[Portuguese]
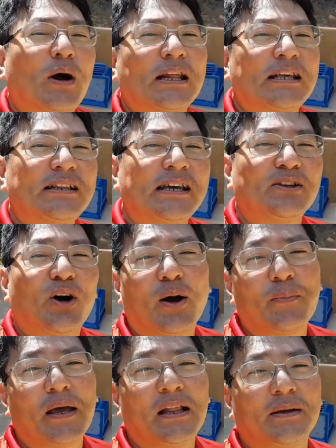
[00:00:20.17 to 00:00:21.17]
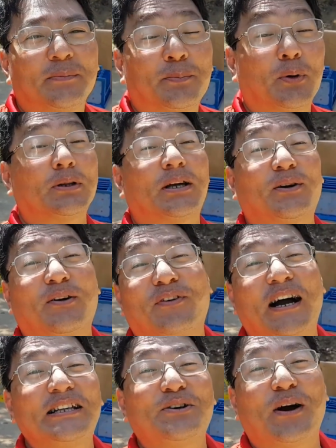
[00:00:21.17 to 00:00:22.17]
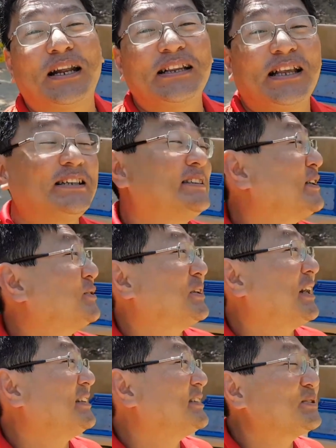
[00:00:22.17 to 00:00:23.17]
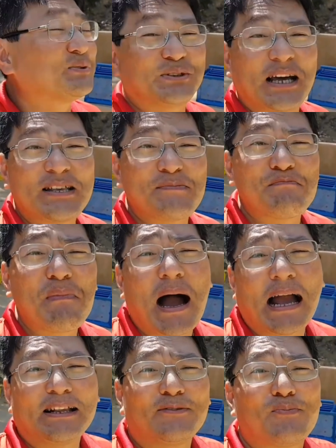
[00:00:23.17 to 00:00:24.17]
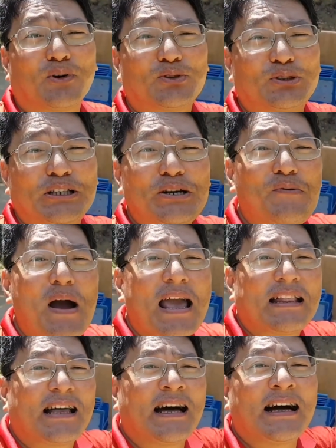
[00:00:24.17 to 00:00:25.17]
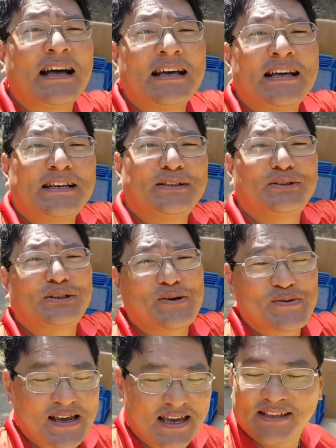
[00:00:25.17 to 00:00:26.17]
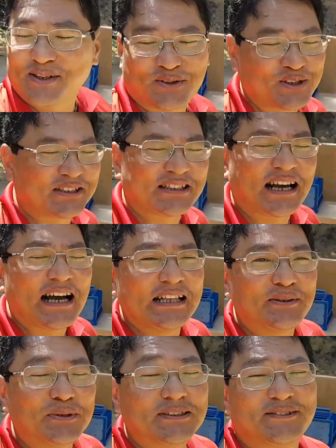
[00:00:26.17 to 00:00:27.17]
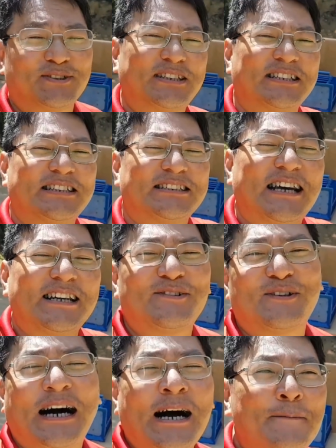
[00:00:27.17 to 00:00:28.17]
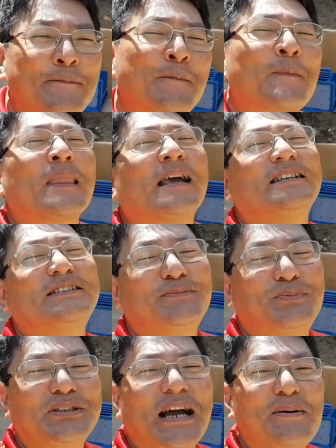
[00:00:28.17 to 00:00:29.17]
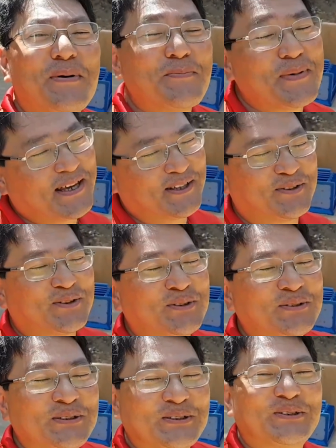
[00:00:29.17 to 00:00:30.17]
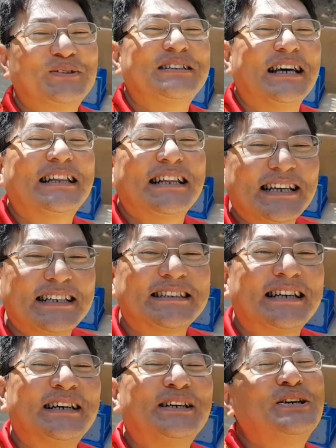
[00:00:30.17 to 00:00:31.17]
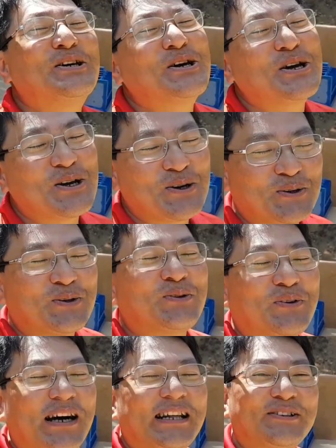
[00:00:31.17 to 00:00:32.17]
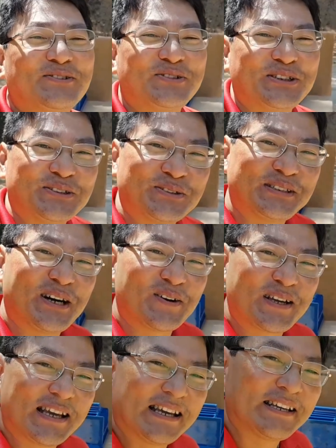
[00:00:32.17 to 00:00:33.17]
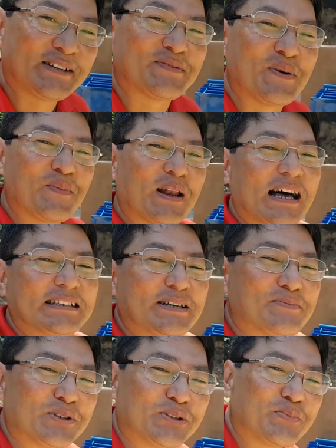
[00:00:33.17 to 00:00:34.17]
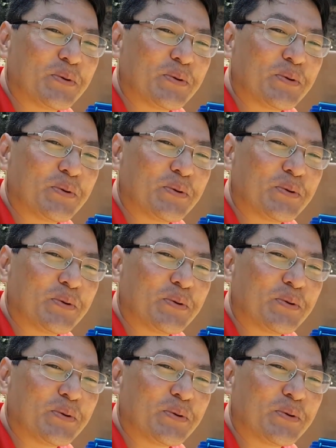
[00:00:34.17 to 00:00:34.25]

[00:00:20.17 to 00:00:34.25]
.40 em 9 milímetros. Pô, Tacuia tá faz de 45, 357 magno, ponto .50, não sei o que, não tem esse calibre. Se vocês quiserem doar esse tipo de armamento, com certeza eu farei o vídeo, tá ok? Vamos lá, sem muito